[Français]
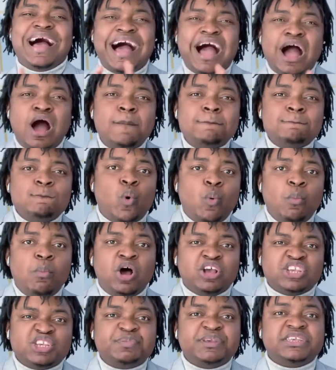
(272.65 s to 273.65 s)
à un
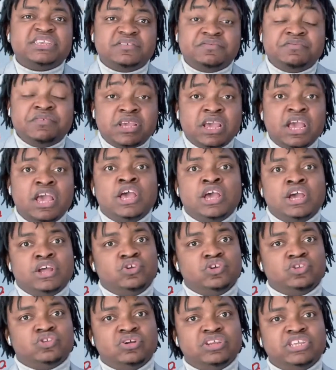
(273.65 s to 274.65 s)
moment spécifique
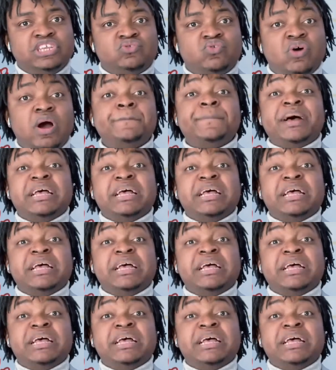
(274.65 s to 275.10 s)
de ton histoire.